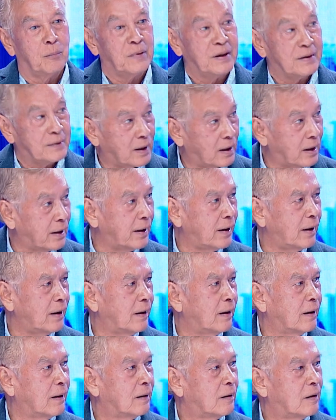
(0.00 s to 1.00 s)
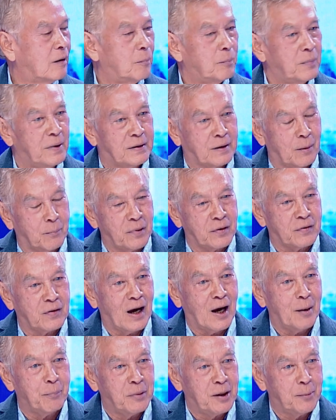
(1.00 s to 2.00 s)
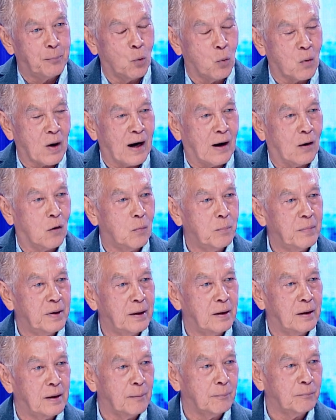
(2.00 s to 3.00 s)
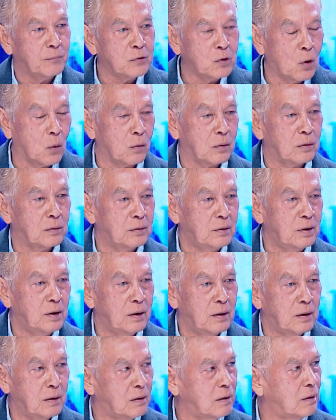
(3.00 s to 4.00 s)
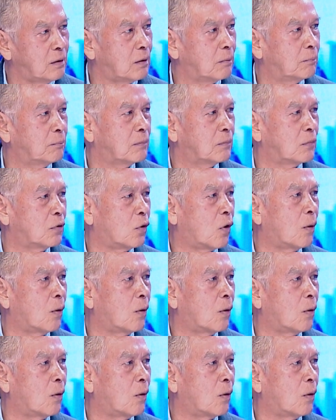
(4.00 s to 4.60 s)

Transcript: มีทะเลค่ะมีธรรมชาติมีภูเขามีน้ำตกครบนะคะ ครบเค